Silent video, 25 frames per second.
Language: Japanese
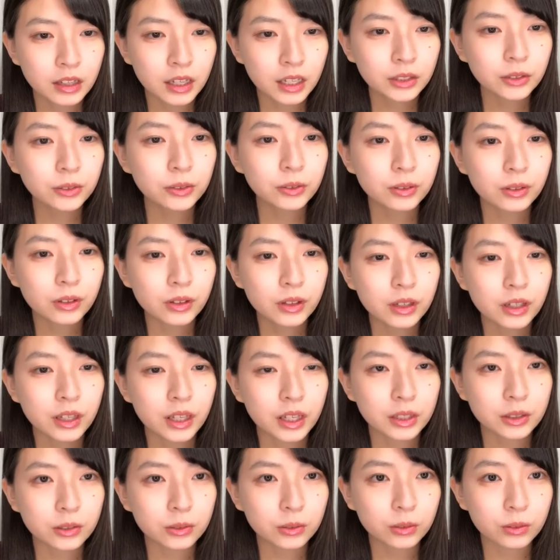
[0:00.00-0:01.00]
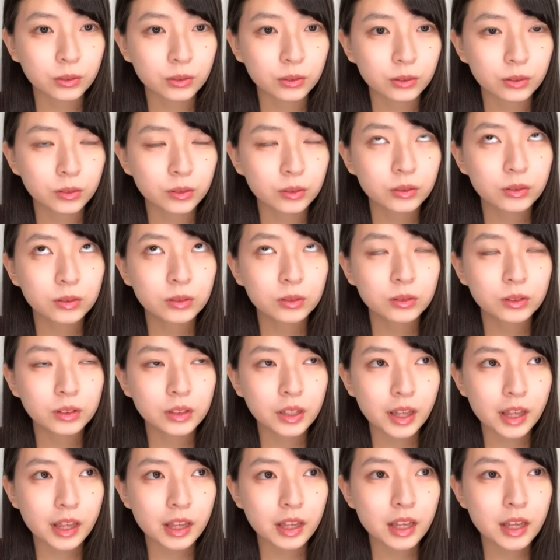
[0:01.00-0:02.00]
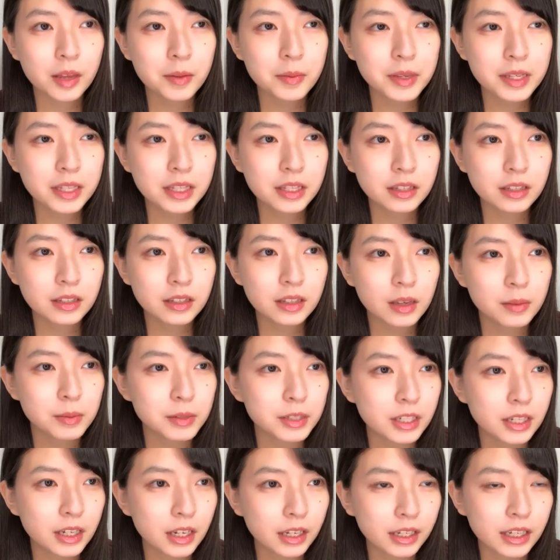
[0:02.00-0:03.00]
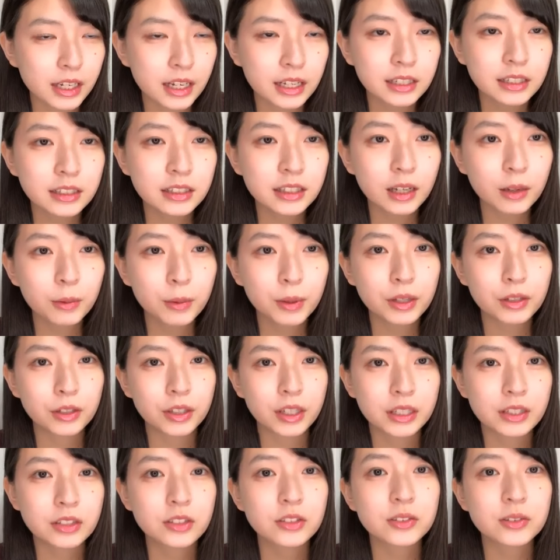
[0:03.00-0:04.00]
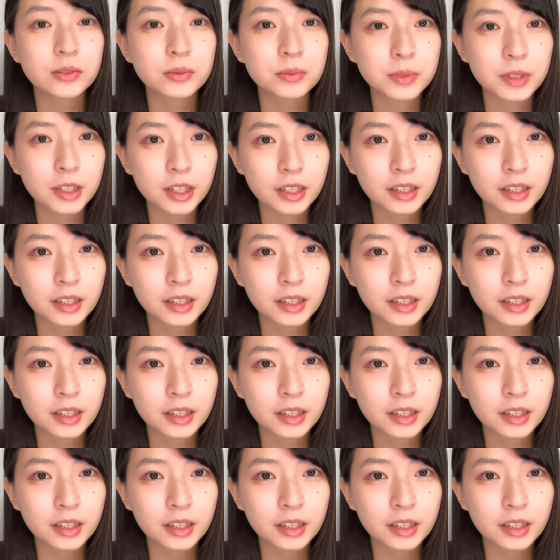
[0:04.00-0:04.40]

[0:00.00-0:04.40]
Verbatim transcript: あとえっ、ー、とエビエビじゃないカニ食べるやつみたいな